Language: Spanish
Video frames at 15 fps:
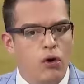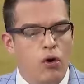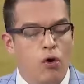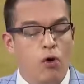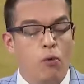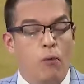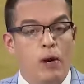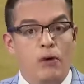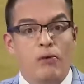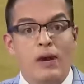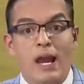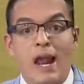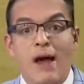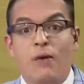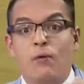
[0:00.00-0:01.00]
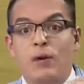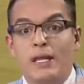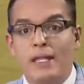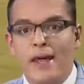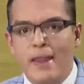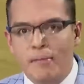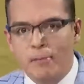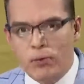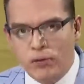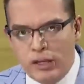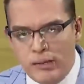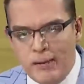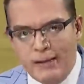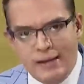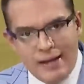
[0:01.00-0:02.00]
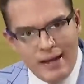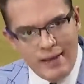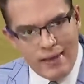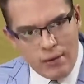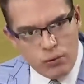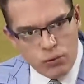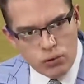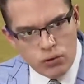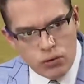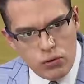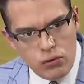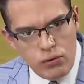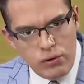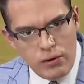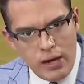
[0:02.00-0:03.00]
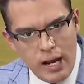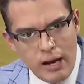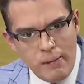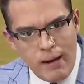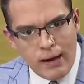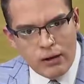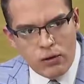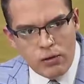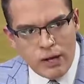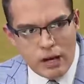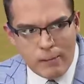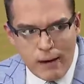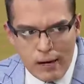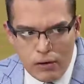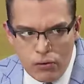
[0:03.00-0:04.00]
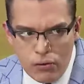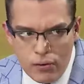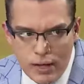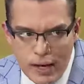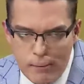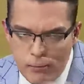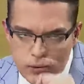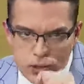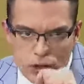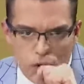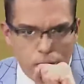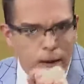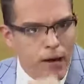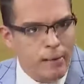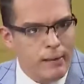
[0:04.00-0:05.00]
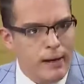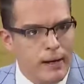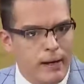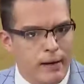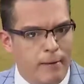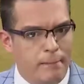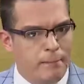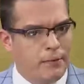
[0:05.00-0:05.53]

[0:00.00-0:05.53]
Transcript: o bueno, la unidad deportiva tenía deudos con el banco y el banco, digamos, se cobraba